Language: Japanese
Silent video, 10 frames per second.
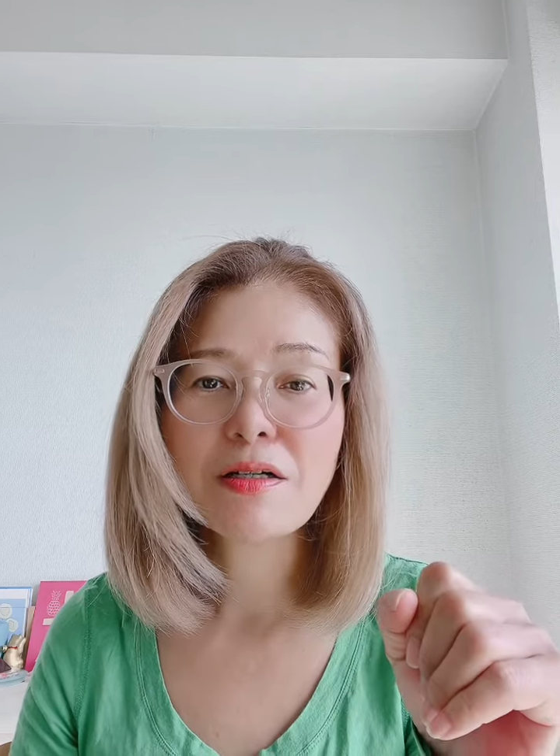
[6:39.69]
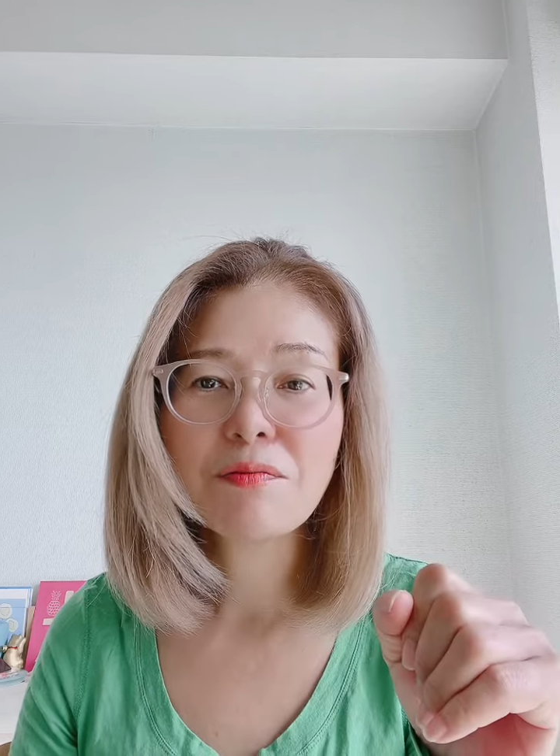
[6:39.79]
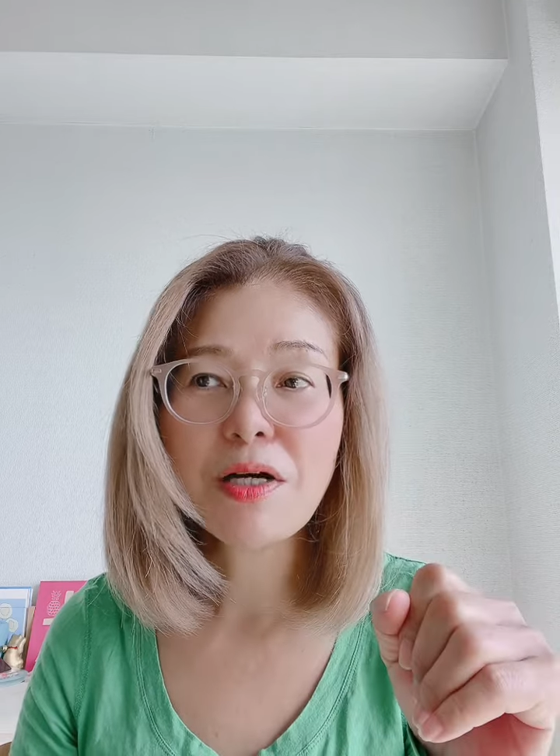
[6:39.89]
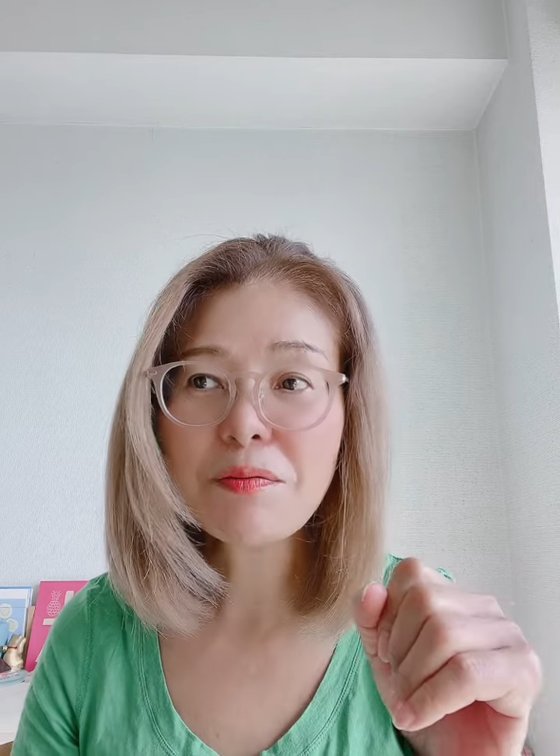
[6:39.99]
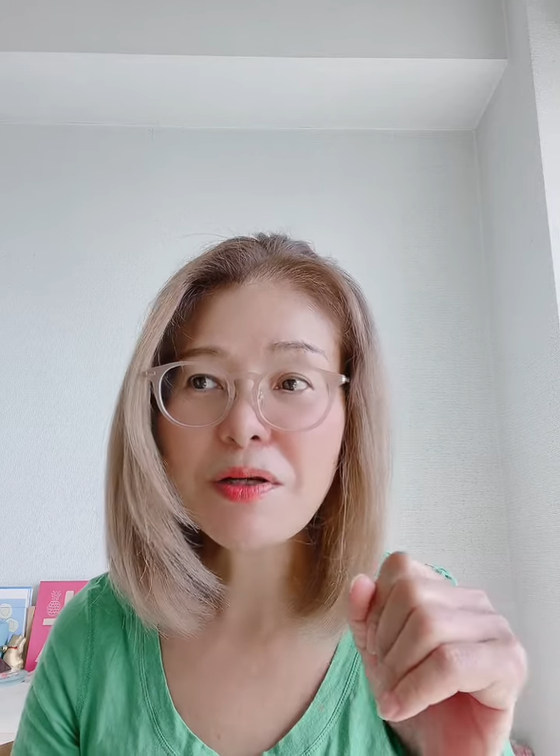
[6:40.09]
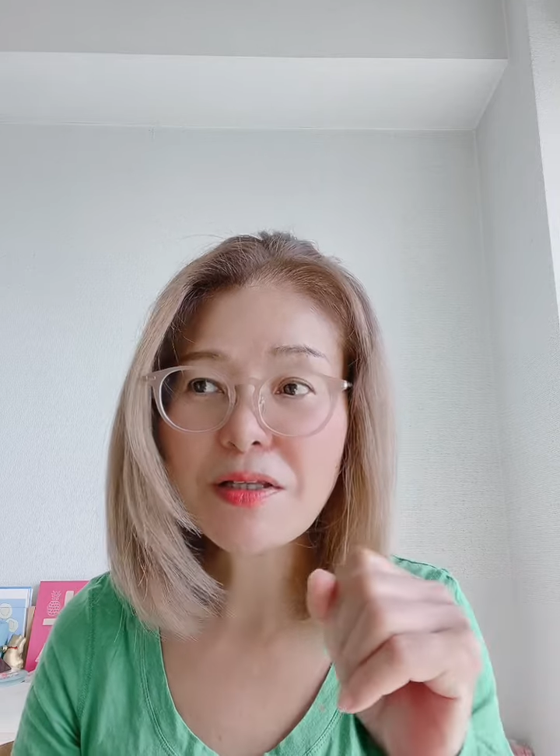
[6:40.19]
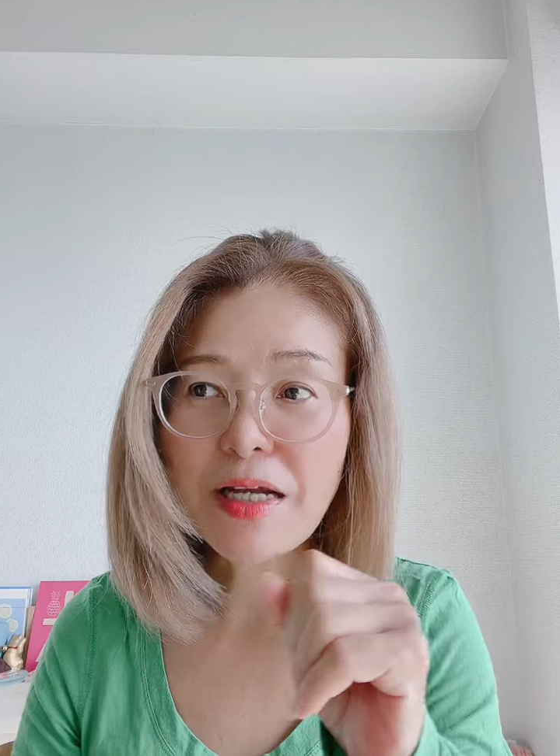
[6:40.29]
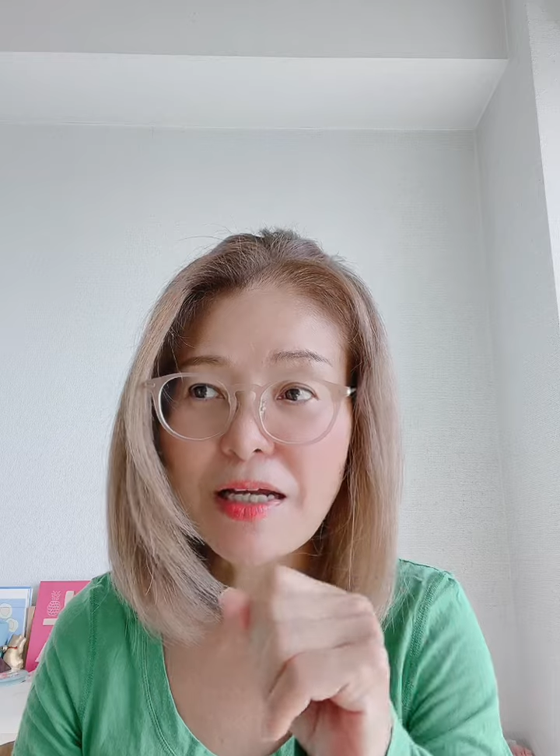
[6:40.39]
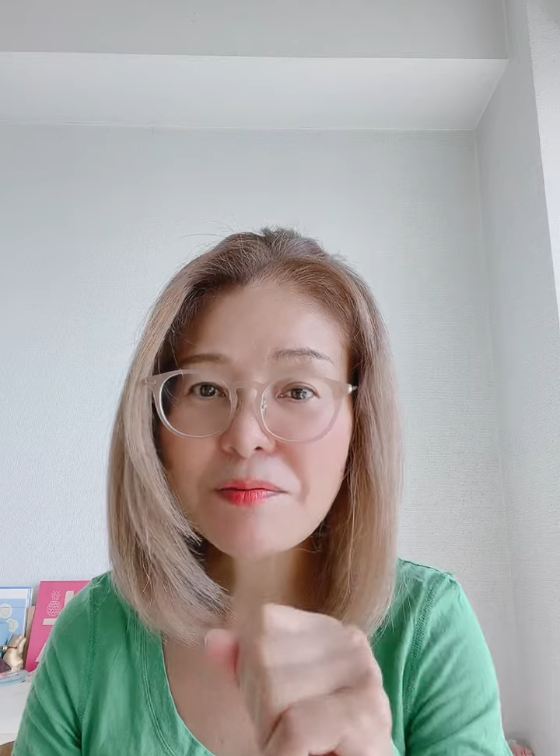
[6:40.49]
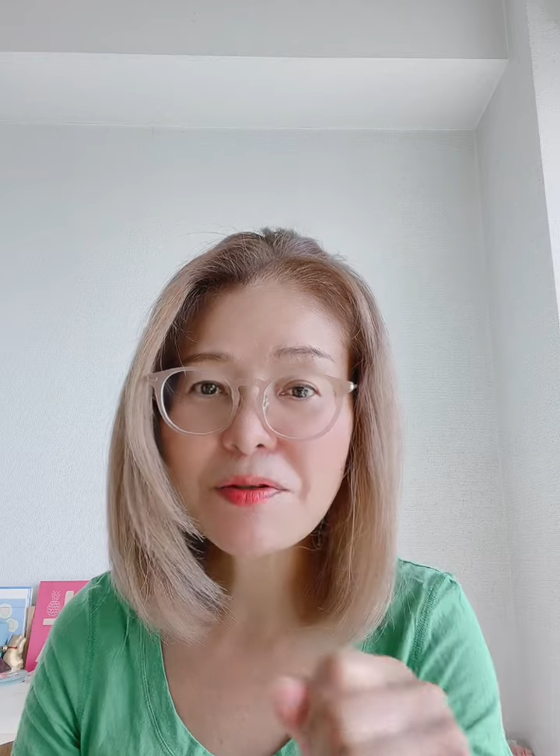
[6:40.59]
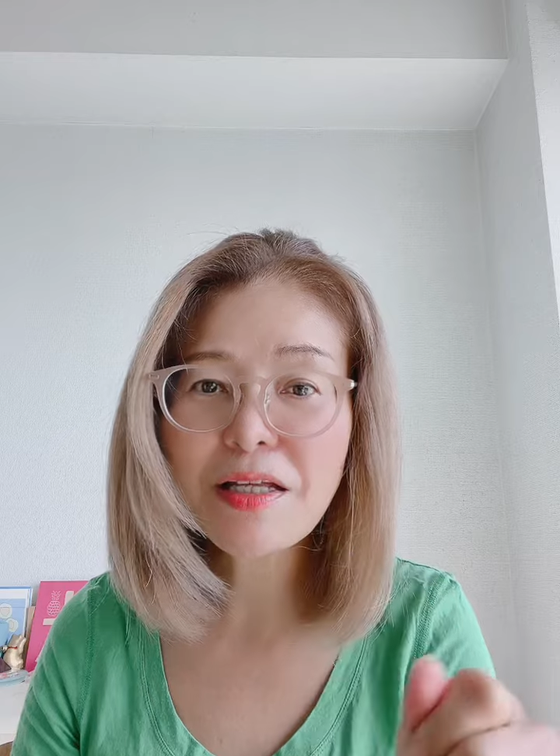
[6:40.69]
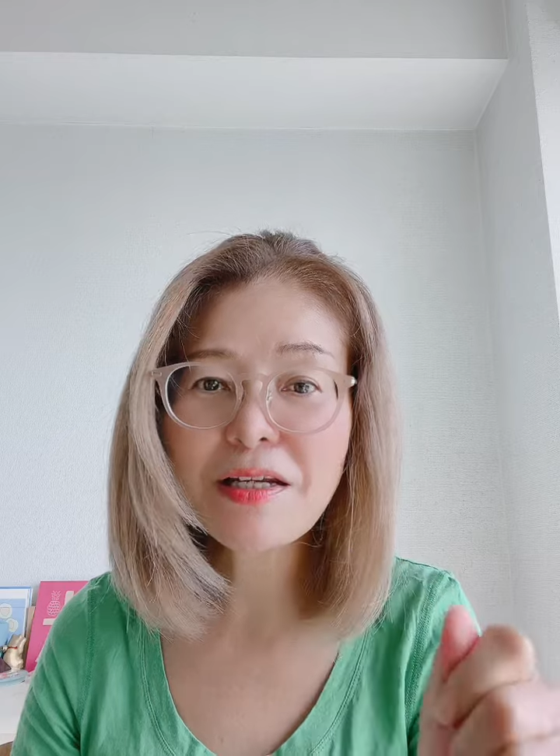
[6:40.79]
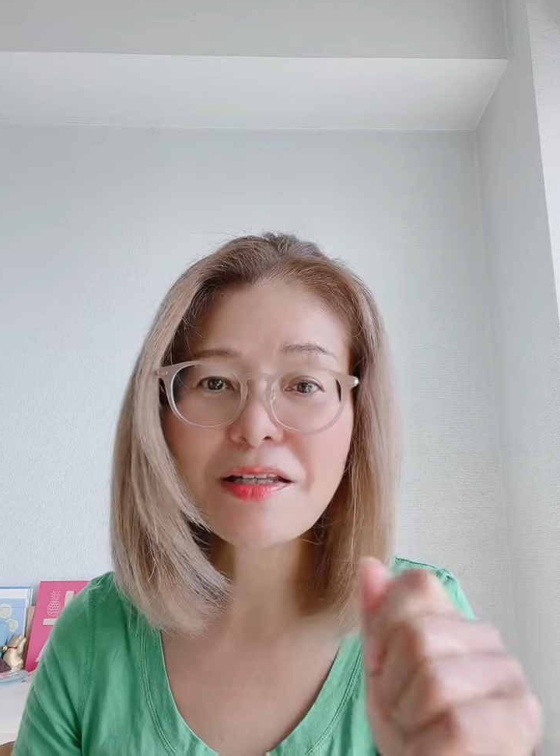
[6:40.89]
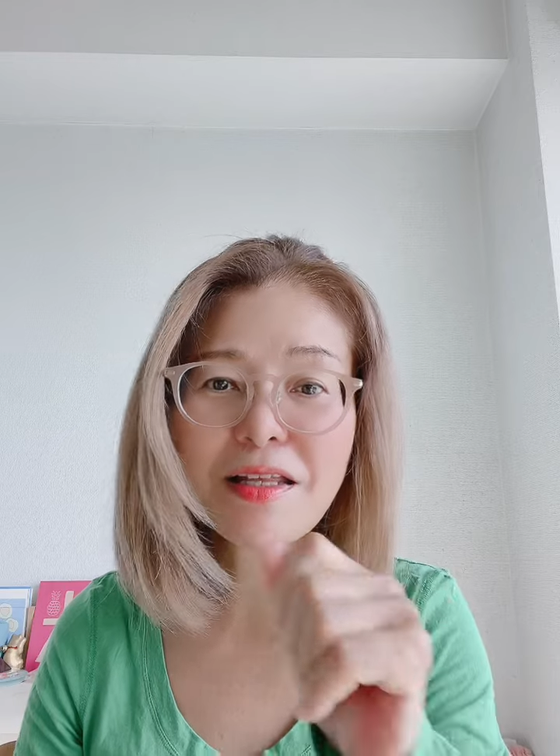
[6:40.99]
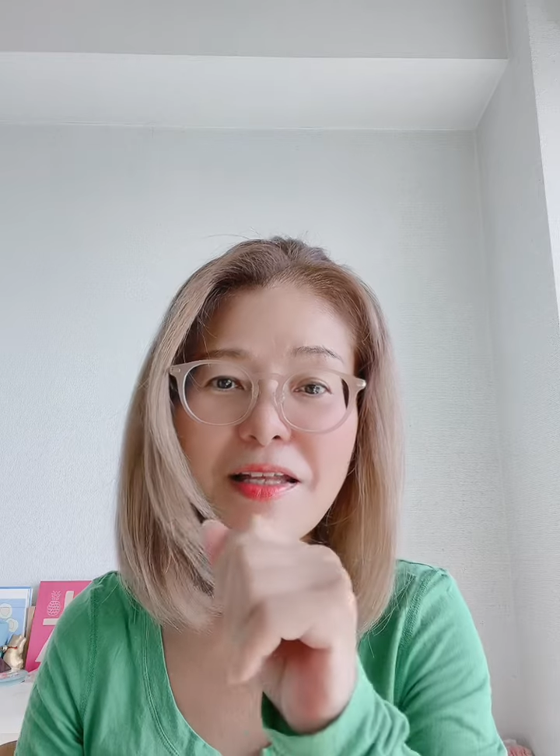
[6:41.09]
まあ、今だいぶ慣
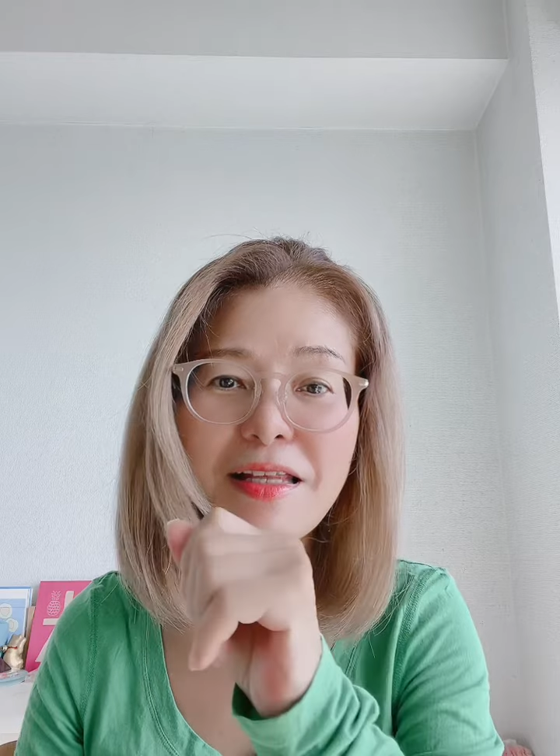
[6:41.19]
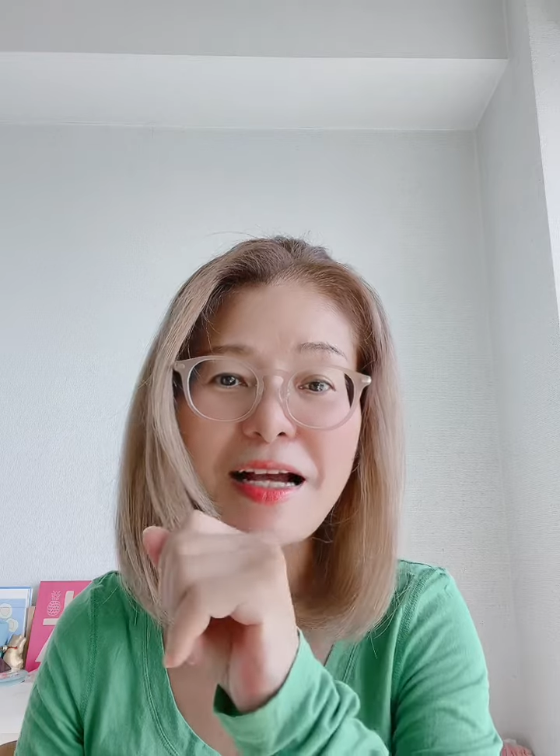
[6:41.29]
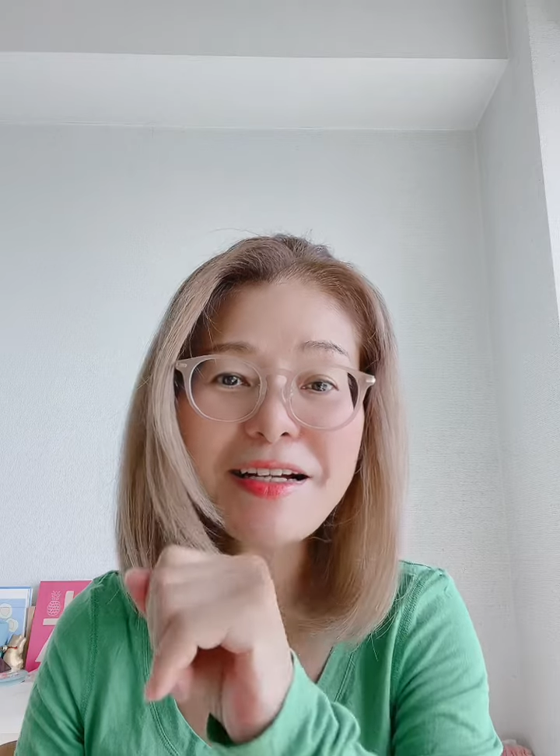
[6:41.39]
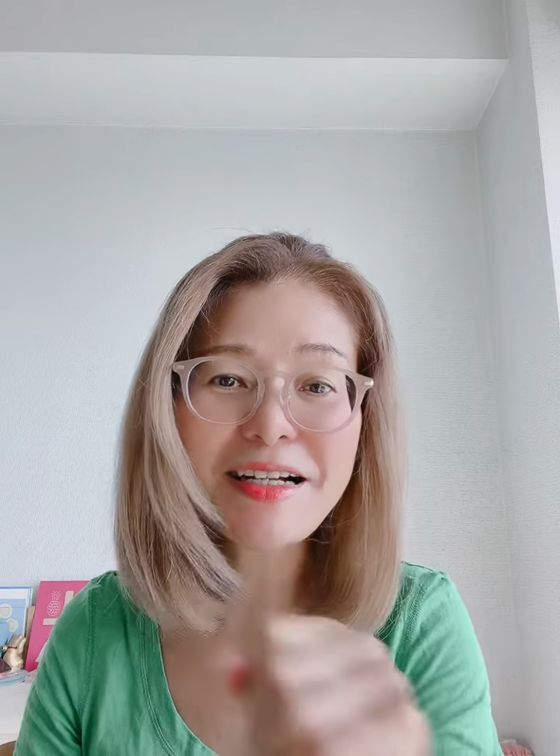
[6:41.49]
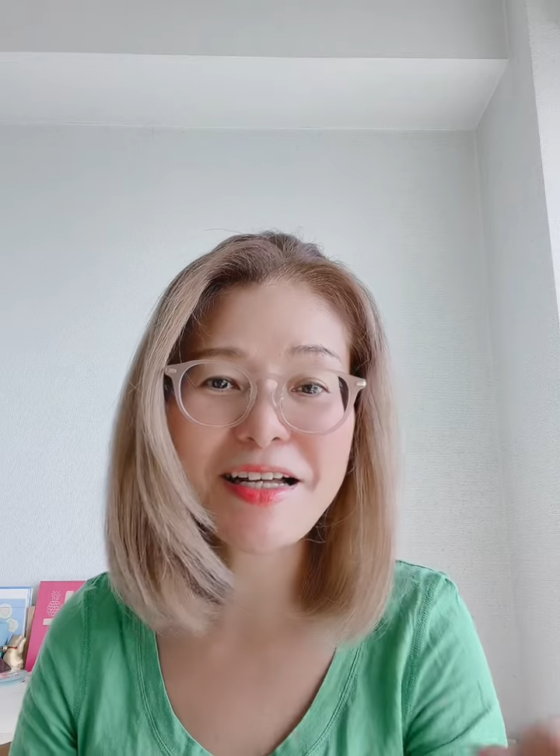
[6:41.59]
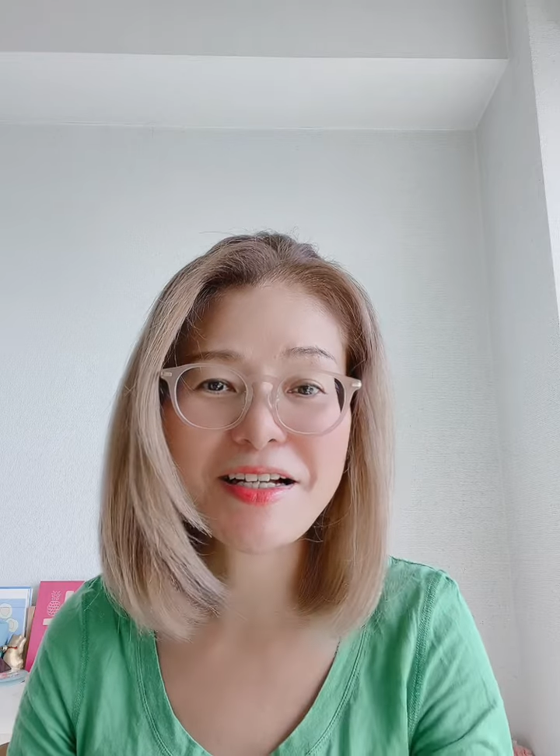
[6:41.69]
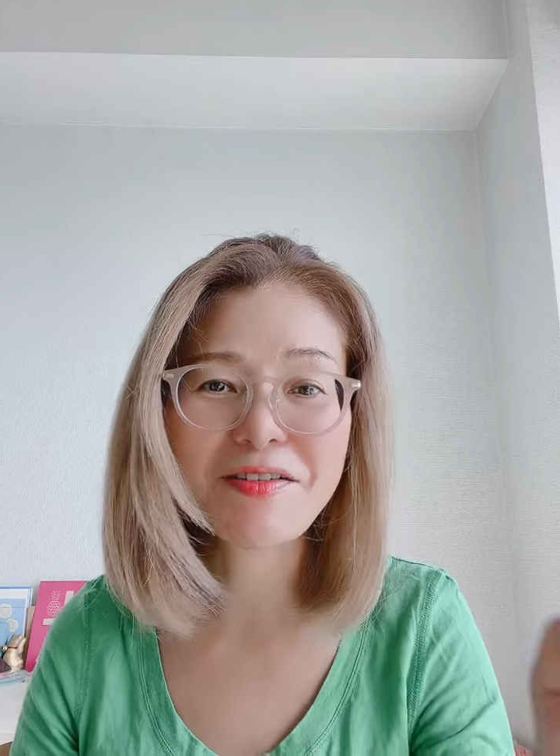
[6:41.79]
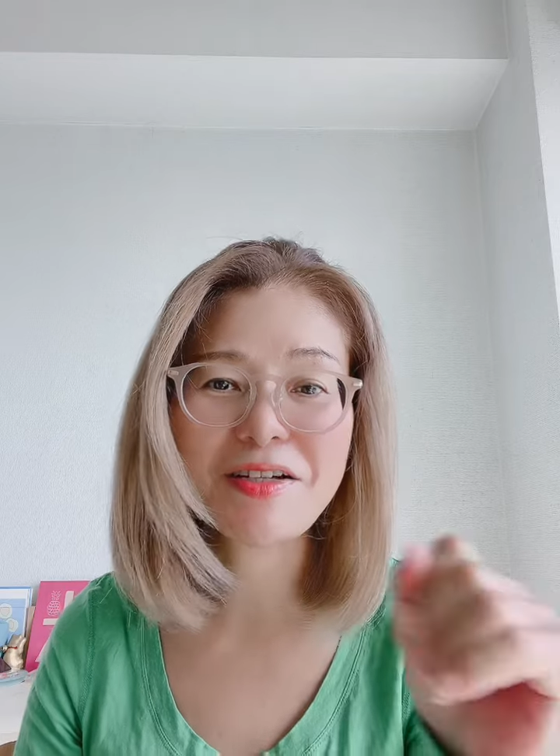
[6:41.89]
れて何回か